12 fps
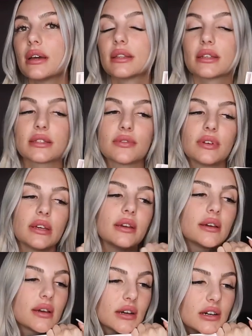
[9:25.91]

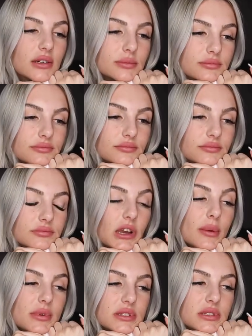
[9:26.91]
Deswegen, ähm,
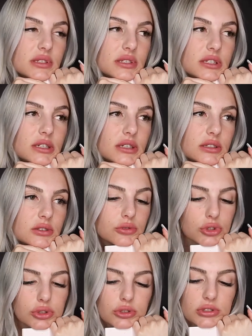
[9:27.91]
aber es ist jetzt eigentlich
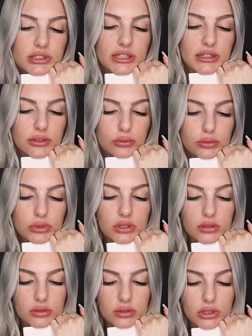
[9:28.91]
auch schon 10
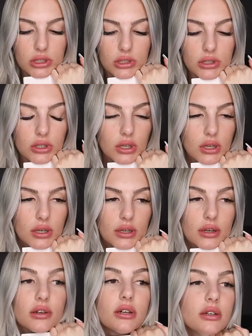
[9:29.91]
Uhr.
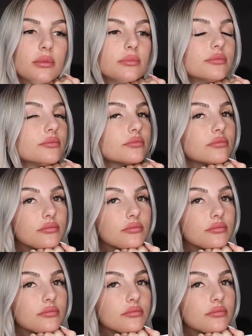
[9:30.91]
Ähm,